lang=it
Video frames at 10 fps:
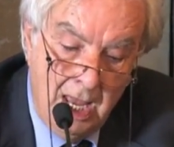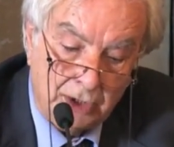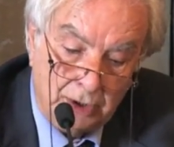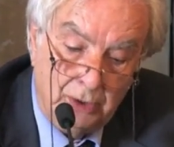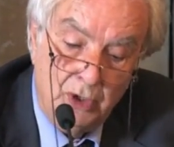
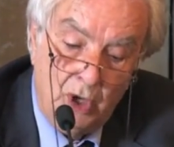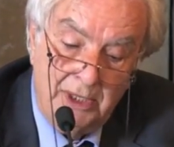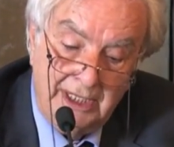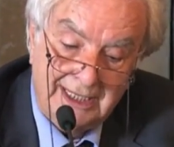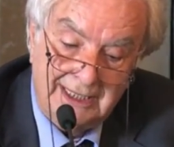Sono gli
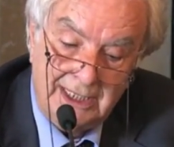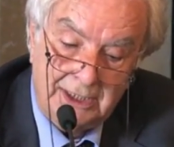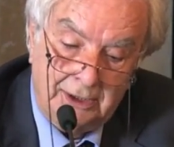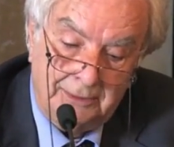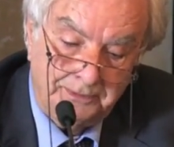uomini che
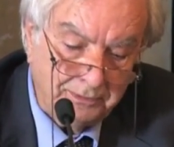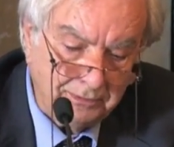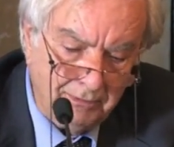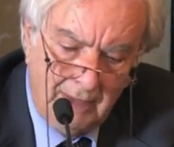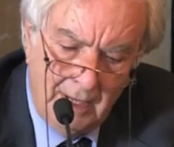esistono,
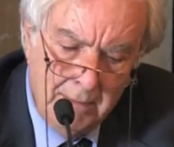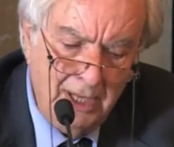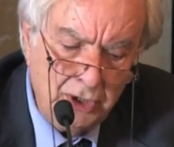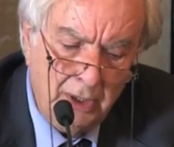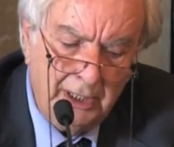
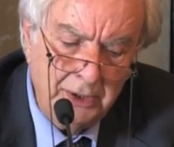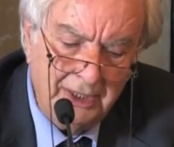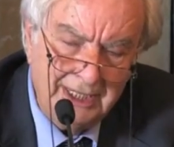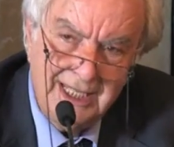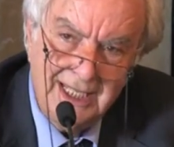ma ciò che
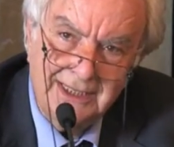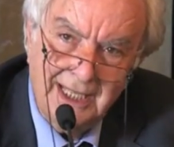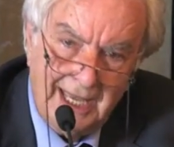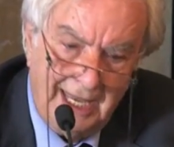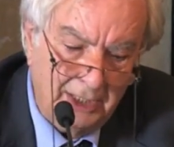non
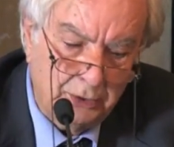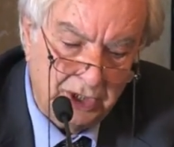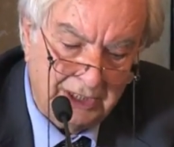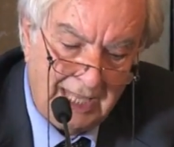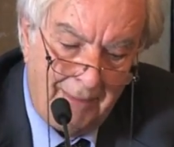esiste è la
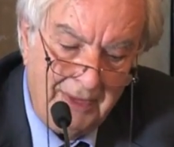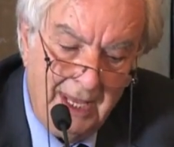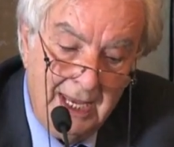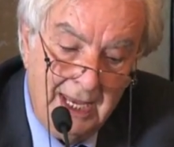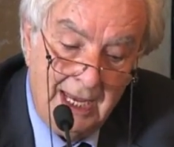società.
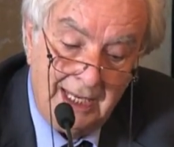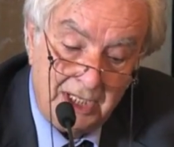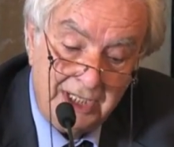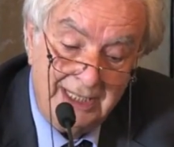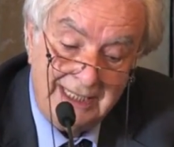
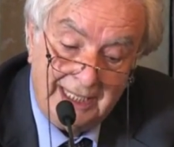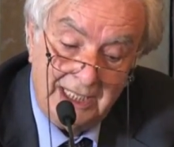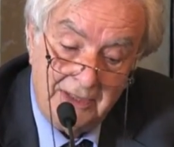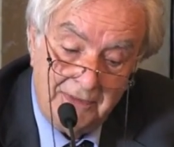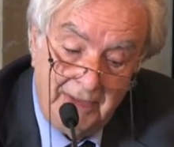La gente
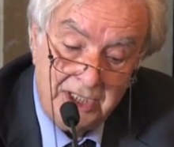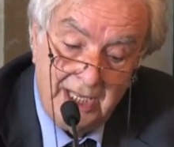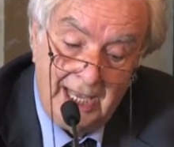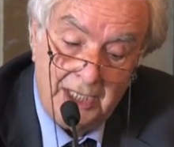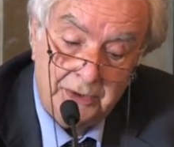crede
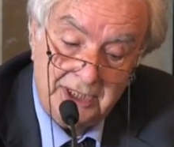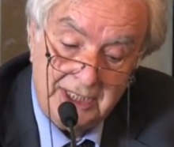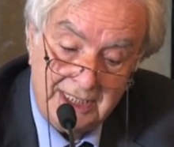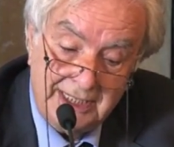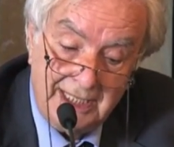invece alla sua
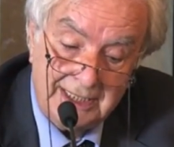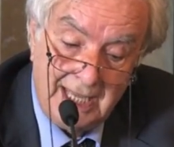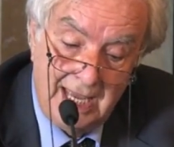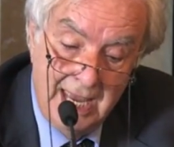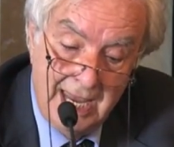
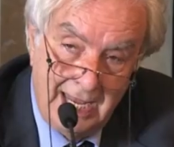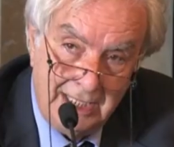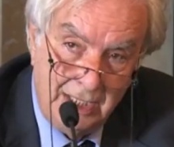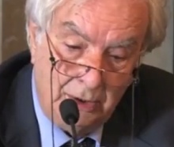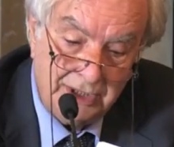esistenza e
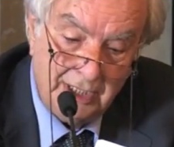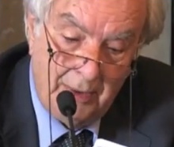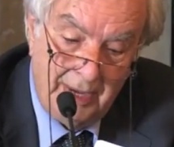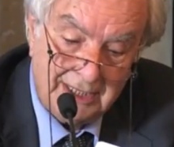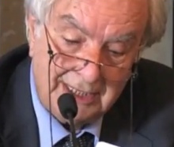di
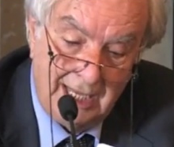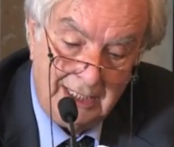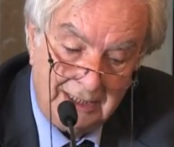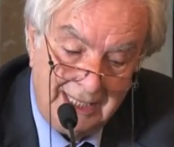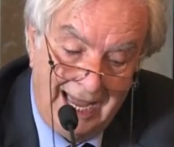
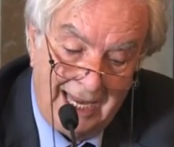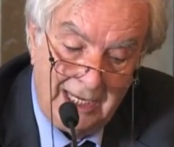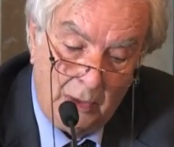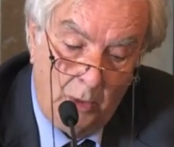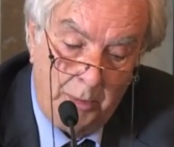conseguenza dà
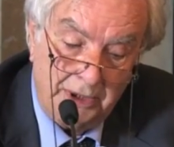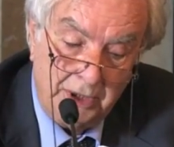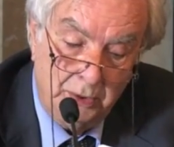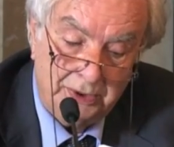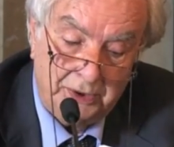la colpa di
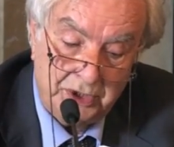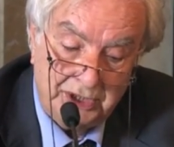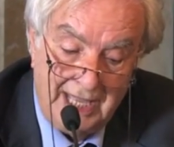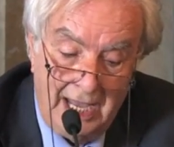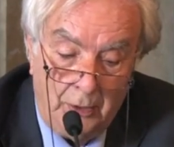tutto alla
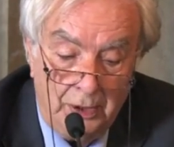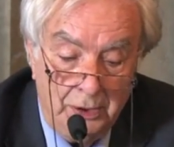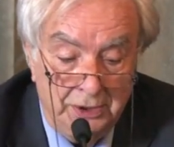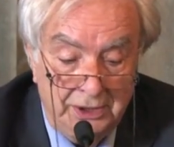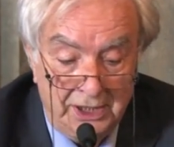società o
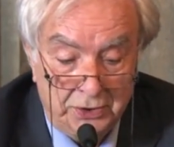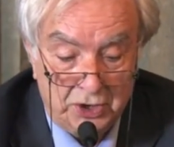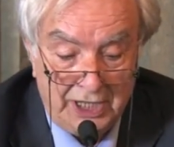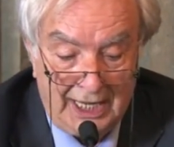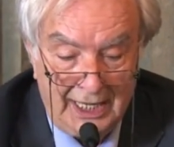all'ordine
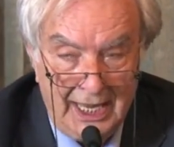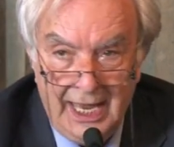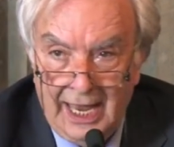sociale.